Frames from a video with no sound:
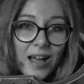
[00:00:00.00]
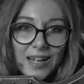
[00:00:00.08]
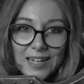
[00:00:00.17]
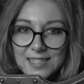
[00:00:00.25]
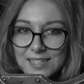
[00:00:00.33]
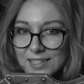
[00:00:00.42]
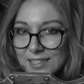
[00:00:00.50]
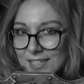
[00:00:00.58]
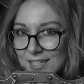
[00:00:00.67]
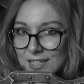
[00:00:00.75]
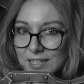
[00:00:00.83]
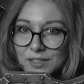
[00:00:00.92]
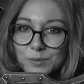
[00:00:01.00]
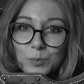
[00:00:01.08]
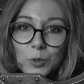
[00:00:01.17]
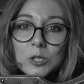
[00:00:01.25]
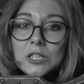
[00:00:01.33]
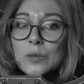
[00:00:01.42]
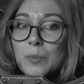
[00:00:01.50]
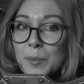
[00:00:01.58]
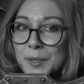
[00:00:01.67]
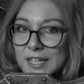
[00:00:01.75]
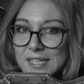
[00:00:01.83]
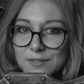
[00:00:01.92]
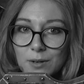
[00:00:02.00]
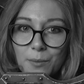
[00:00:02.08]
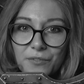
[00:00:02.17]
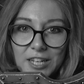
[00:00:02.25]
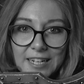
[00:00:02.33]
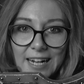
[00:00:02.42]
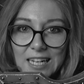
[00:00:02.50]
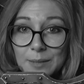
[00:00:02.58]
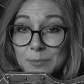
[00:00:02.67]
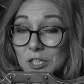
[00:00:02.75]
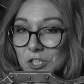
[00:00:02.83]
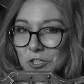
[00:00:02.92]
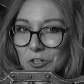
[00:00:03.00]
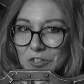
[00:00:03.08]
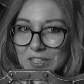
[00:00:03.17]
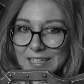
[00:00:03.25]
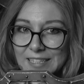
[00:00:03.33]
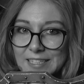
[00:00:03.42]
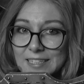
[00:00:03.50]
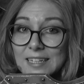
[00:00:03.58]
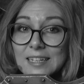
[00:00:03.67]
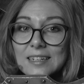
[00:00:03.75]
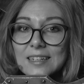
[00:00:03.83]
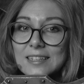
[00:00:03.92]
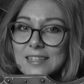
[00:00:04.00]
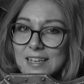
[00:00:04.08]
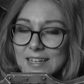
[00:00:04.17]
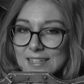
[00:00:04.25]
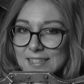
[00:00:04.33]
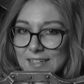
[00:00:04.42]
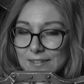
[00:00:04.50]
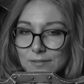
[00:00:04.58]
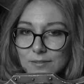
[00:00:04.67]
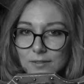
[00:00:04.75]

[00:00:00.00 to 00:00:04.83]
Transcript: эти книги будут напоминать вам о великолепных черных книгах Ереси.